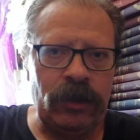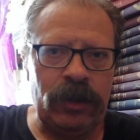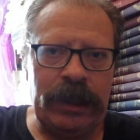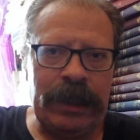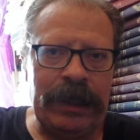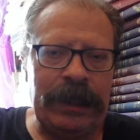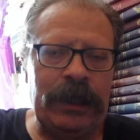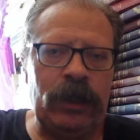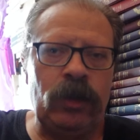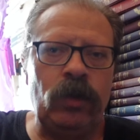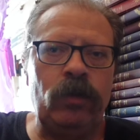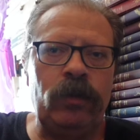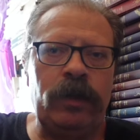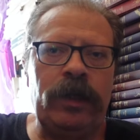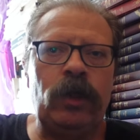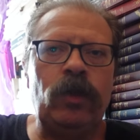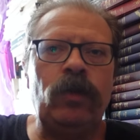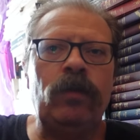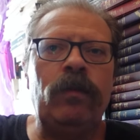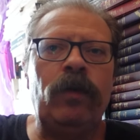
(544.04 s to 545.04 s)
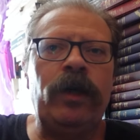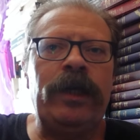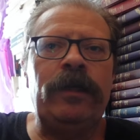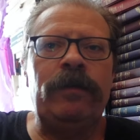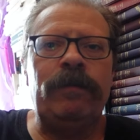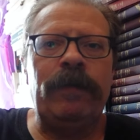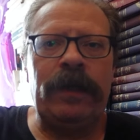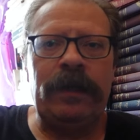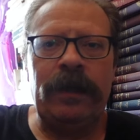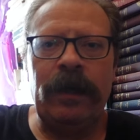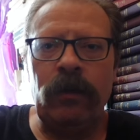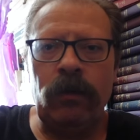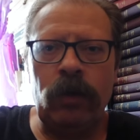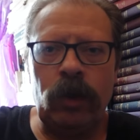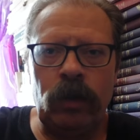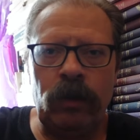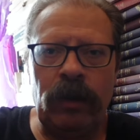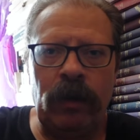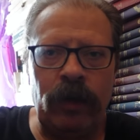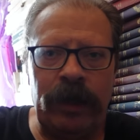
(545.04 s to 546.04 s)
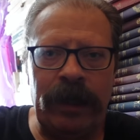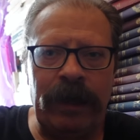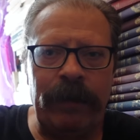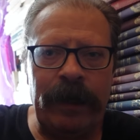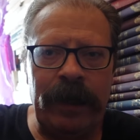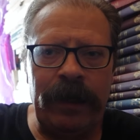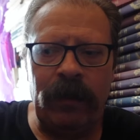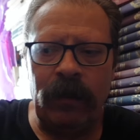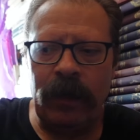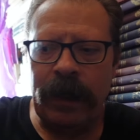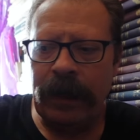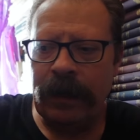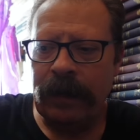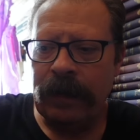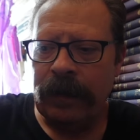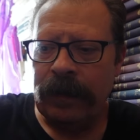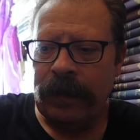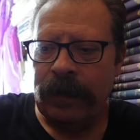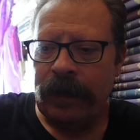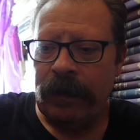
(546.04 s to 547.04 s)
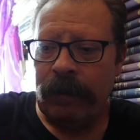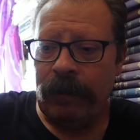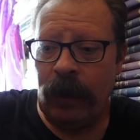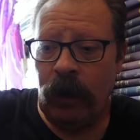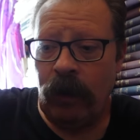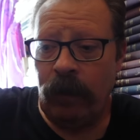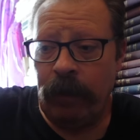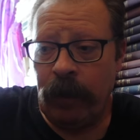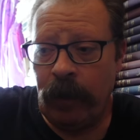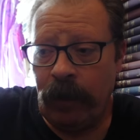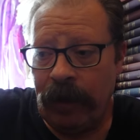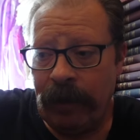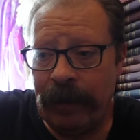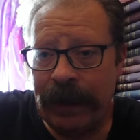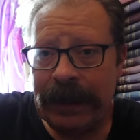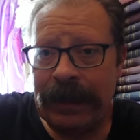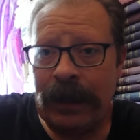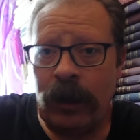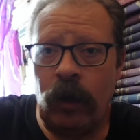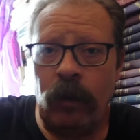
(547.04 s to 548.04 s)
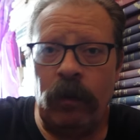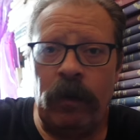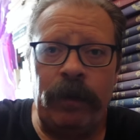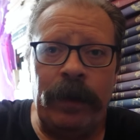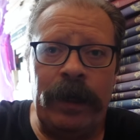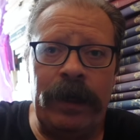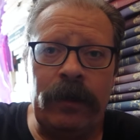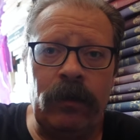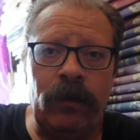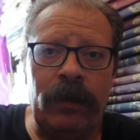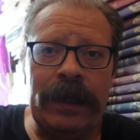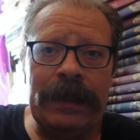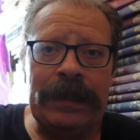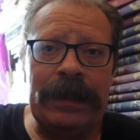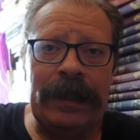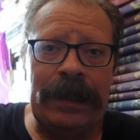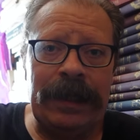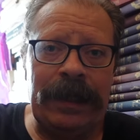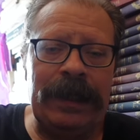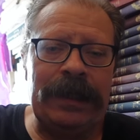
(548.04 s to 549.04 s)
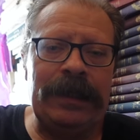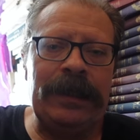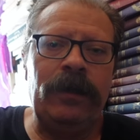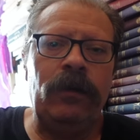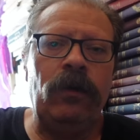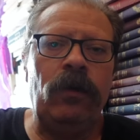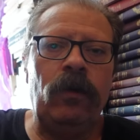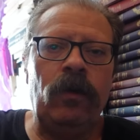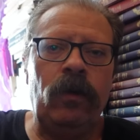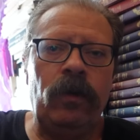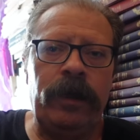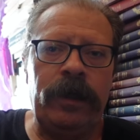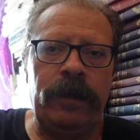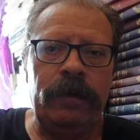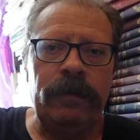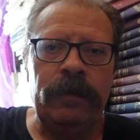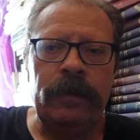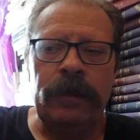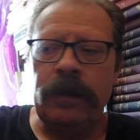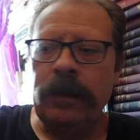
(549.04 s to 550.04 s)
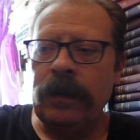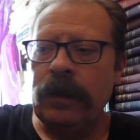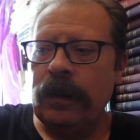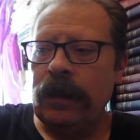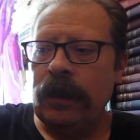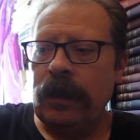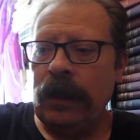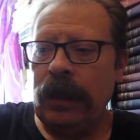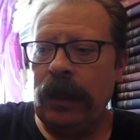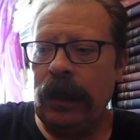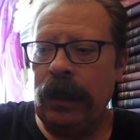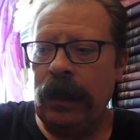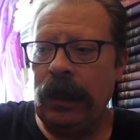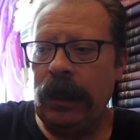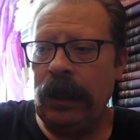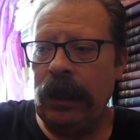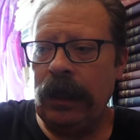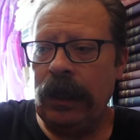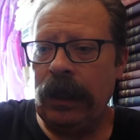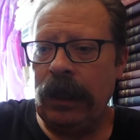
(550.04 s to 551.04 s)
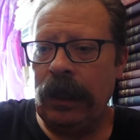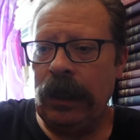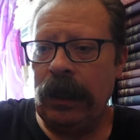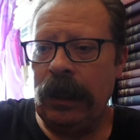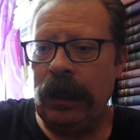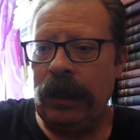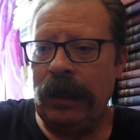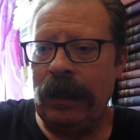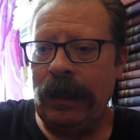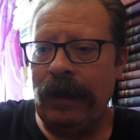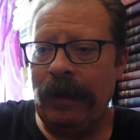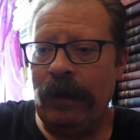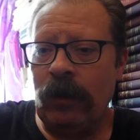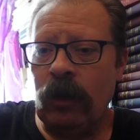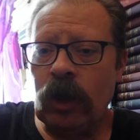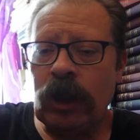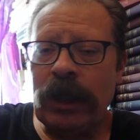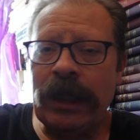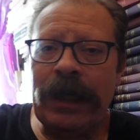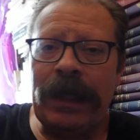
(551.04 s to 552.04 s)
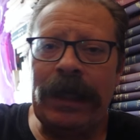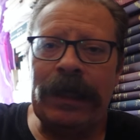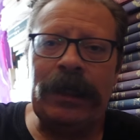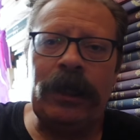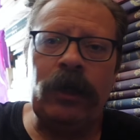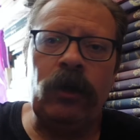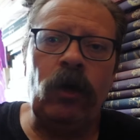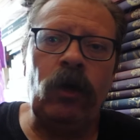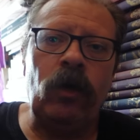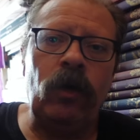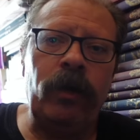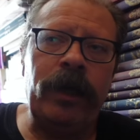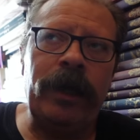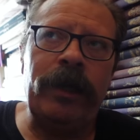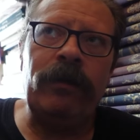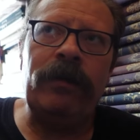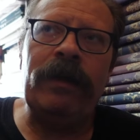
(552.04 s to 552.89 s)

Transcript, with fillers: O sea que es un buen espectáculo, es una buena película, pero el problema es que como película se queda sin concluir y, no se queda sin concluir de